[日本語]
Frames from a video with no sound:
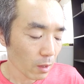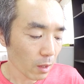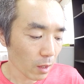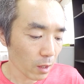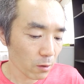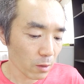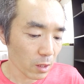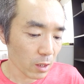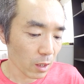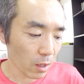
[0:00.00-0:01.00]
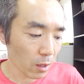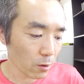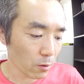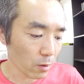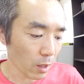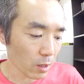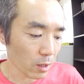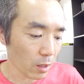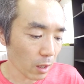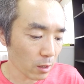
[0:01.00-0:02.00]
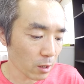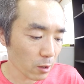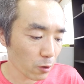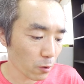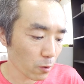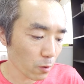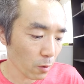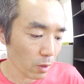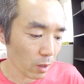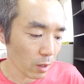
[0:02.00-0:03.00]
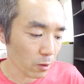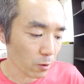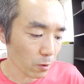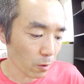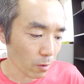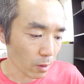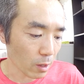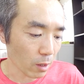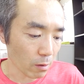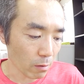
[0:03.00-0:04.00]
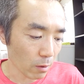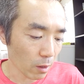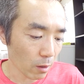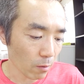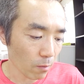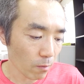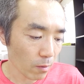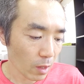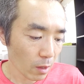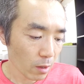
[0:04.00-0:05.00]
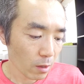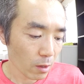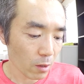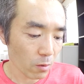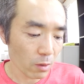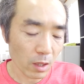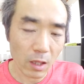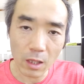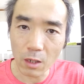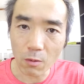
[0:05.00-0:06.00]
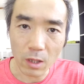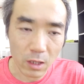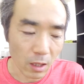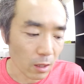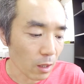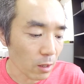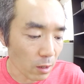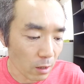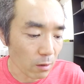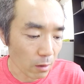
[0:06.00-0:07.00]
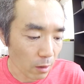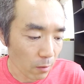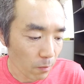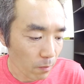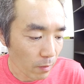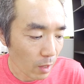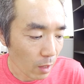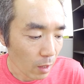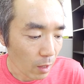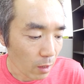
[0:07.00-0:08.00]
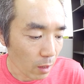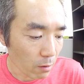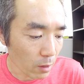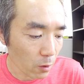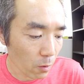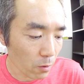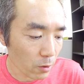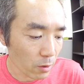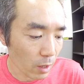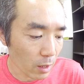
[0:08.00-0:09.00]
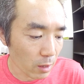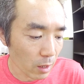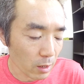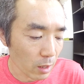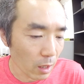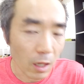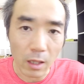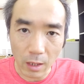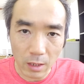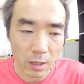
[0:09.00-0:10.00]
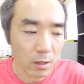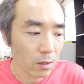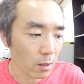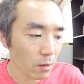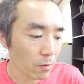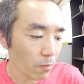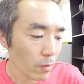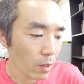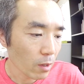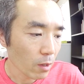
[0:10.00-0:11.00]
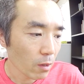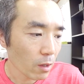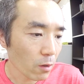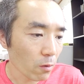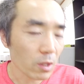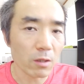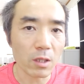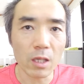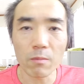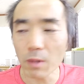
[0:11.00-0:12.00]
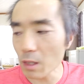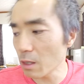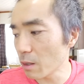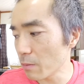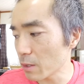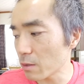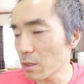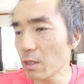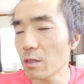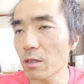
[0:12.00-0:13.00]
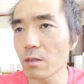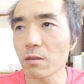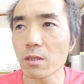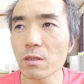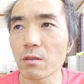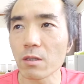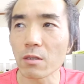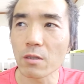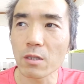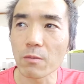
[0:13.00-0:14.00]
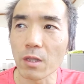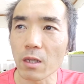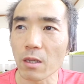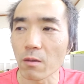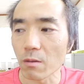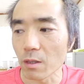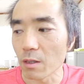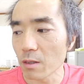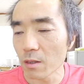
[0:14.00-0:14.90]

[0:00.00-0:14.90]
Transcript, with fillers: 71、78、85、74ってきてるんで、昨日だけなんかおかしかった感じですね。で、ウエスト68センチで変化なしです。で、今日の気づき。まあ別に気づきっていう気づきもないけどな。